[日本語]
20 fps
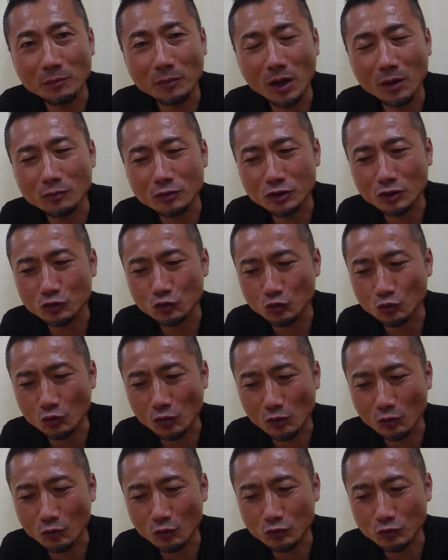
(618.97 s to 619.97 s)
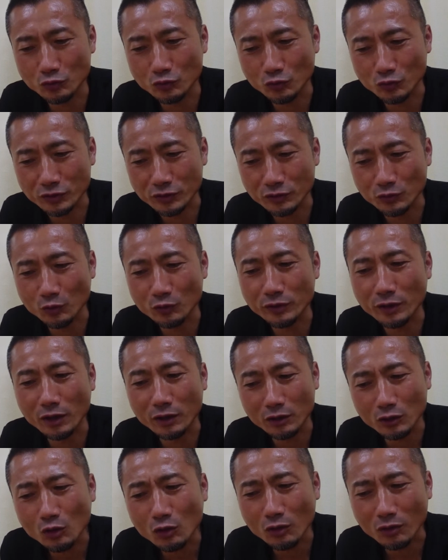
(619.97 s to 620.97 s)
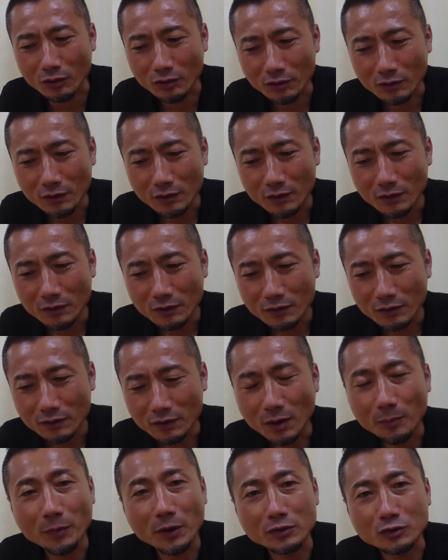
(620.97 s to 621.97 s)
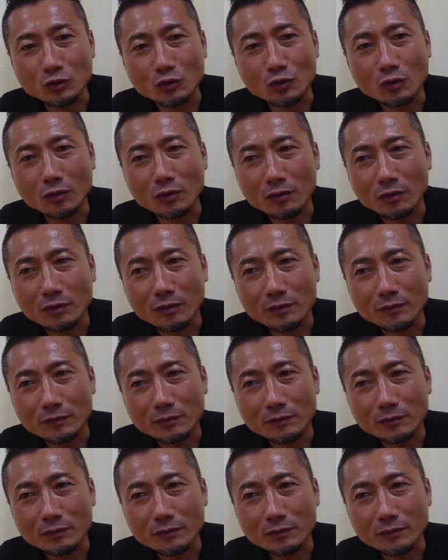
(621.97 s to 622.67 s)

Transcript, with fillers: 真弓社長とかこういうのをしようんやけどやっぱその